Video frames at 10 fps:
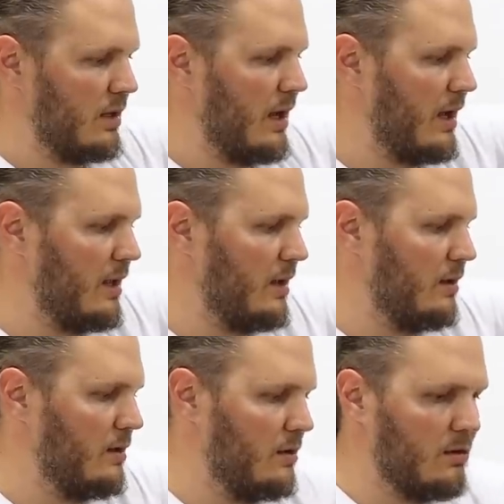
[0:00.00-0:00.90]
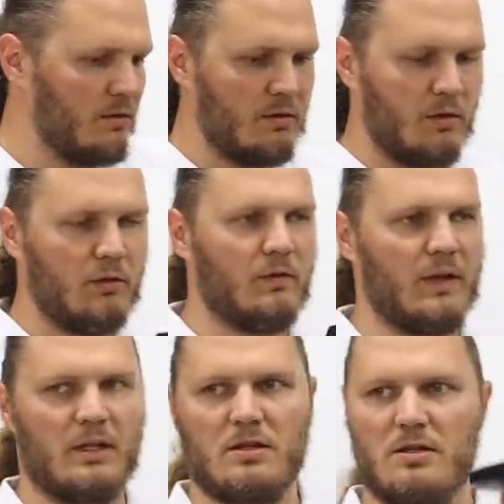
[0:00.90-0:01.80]
drehen und
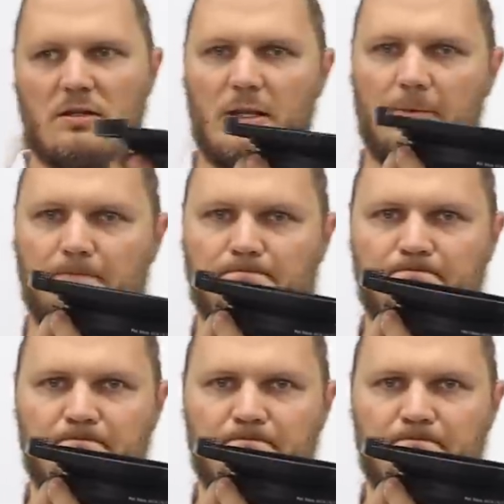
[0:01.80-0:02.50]
weg ist das Ding.